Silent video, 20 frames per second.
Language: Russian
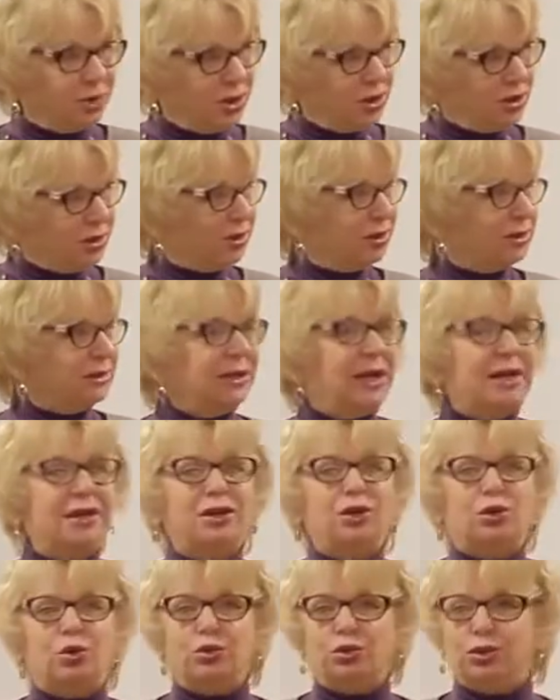и их
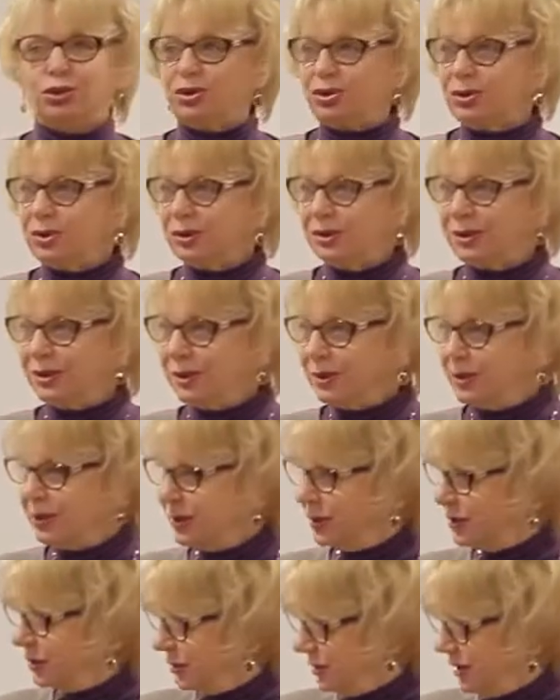игнорируют,
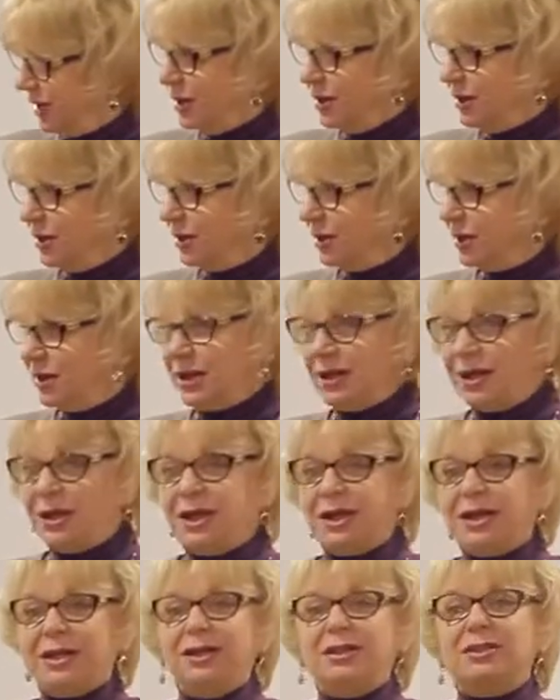Да?
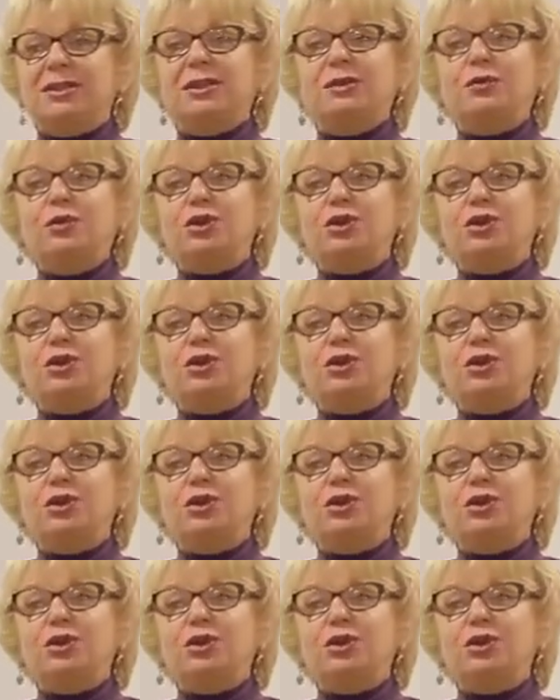Так